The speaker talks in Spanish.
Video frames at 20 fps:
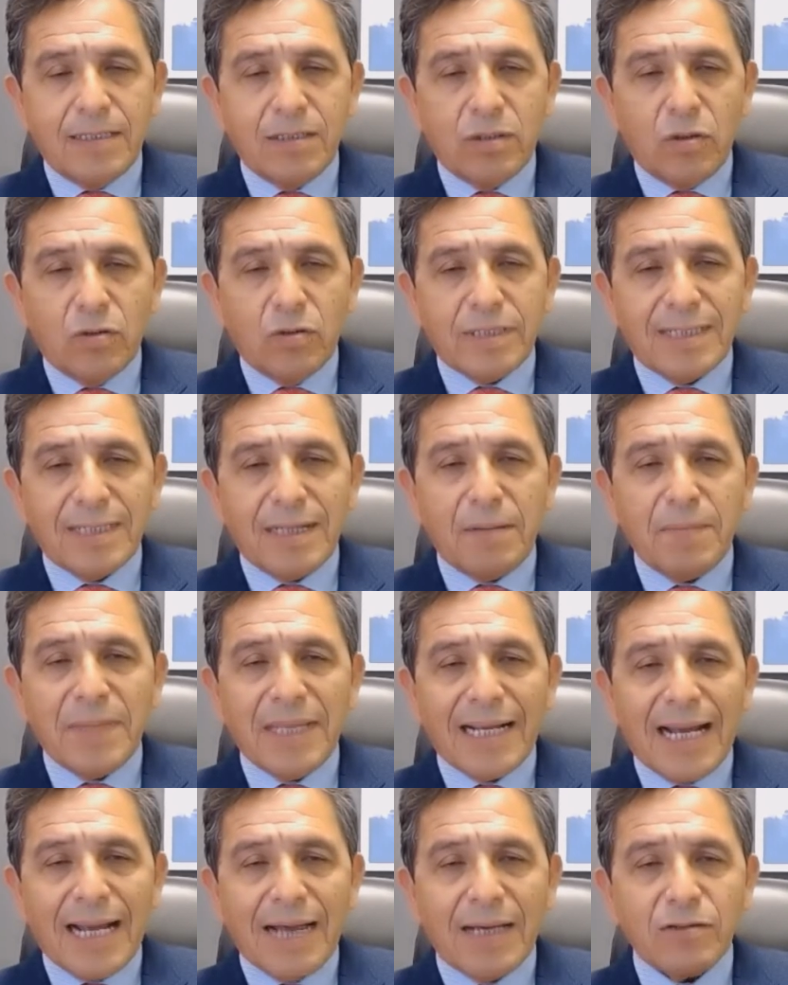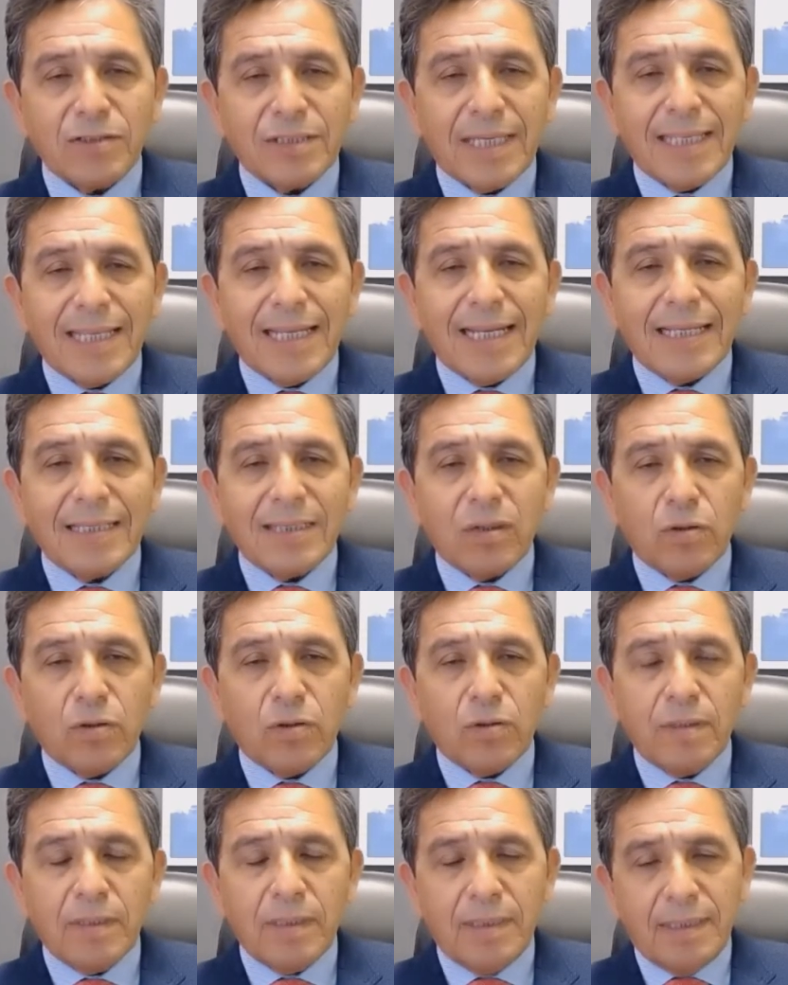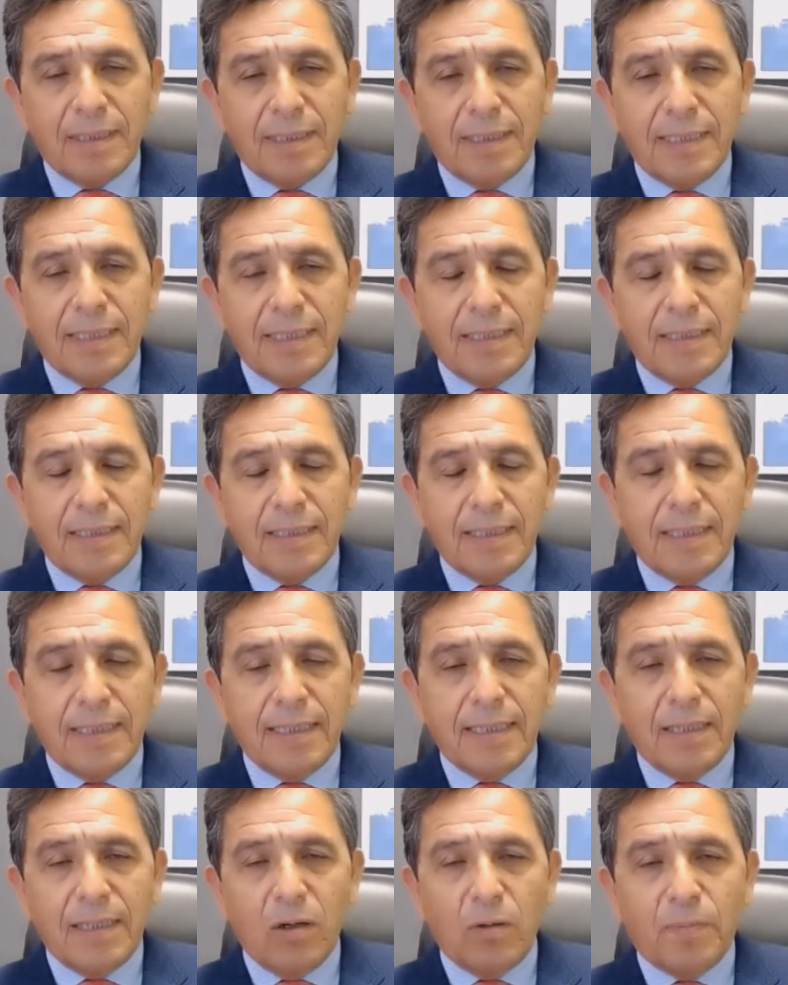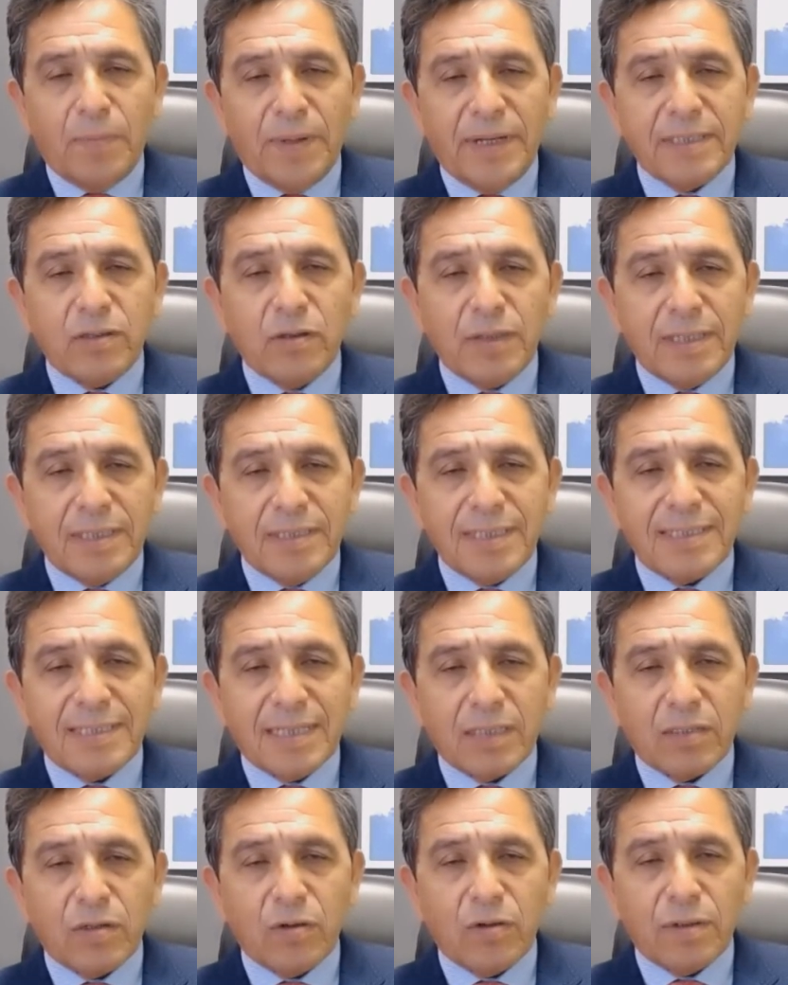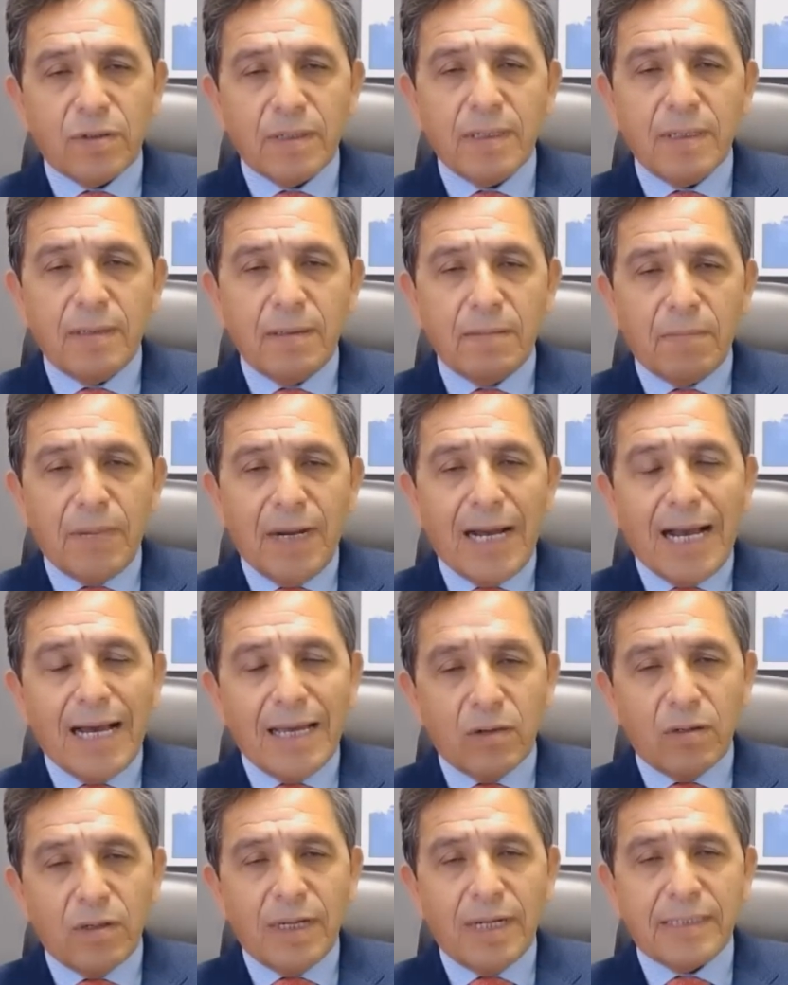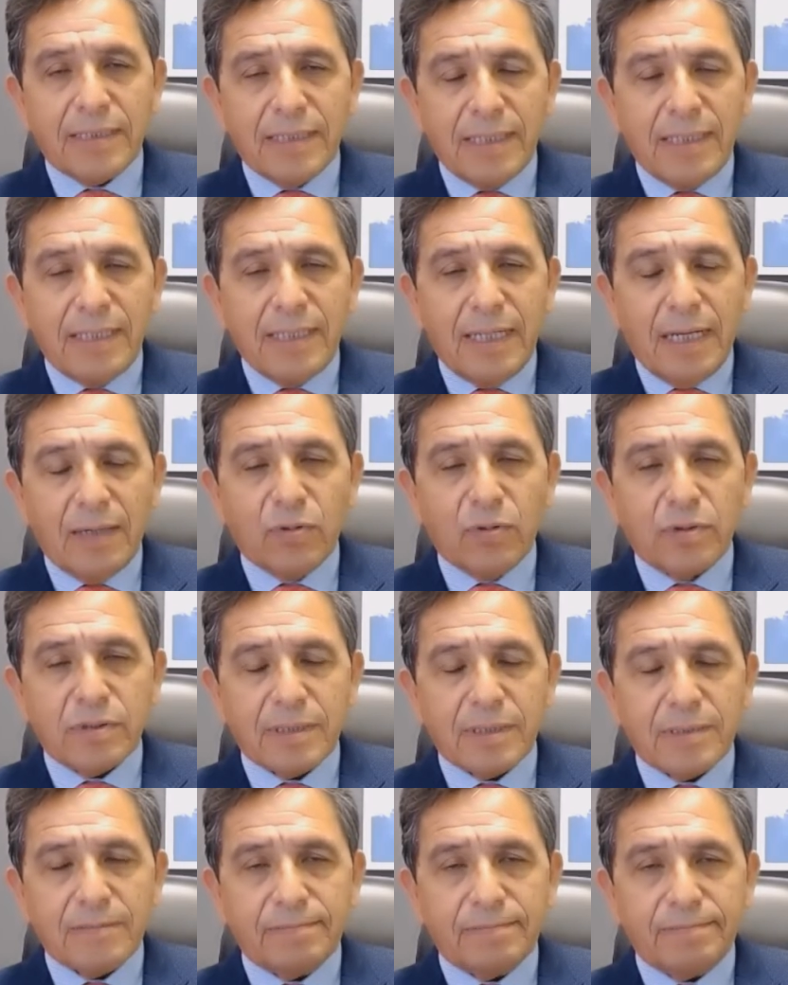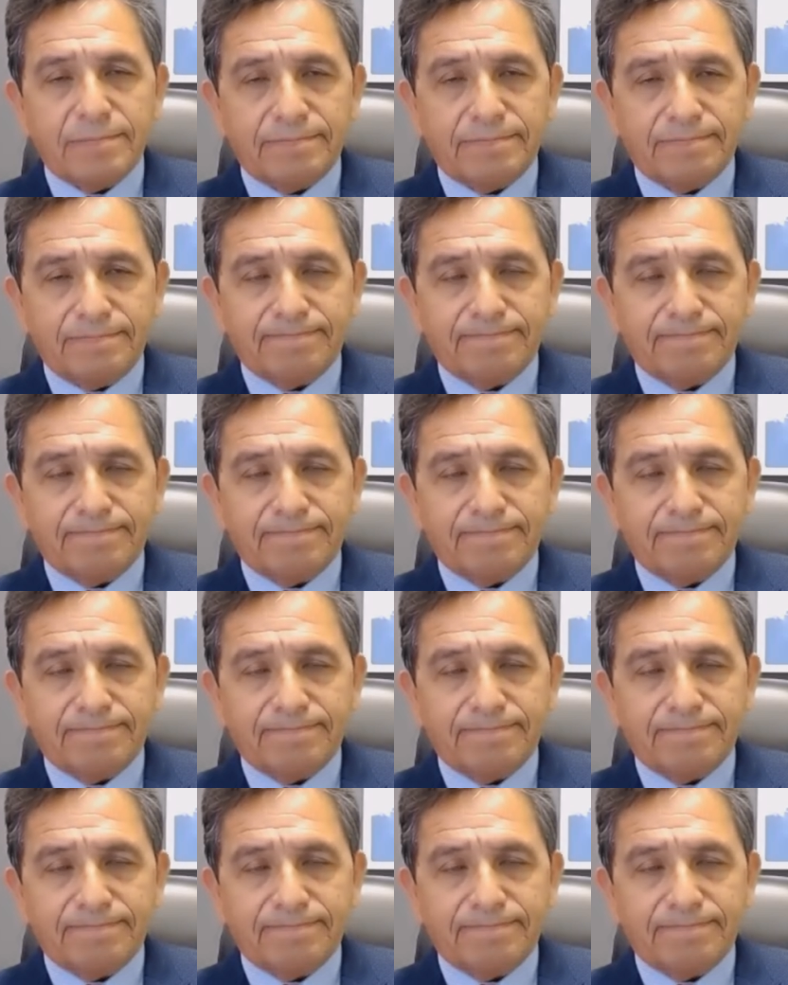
entonces el mercado se adelantó y eh, los precios de ese sector bajaron en la, bolsa.